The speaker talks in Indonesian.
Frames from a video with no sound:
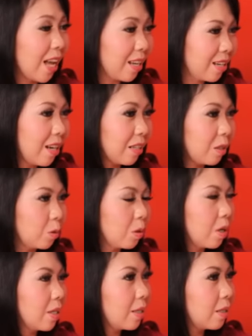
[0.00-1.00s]
ada gitu
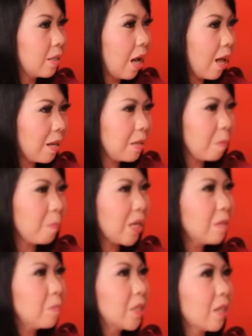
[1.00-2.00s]
hal yang
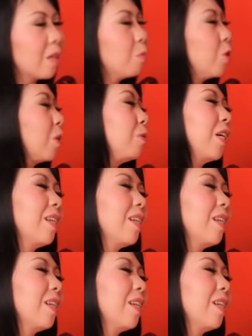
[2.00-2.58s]
paling bisa kamu lakukan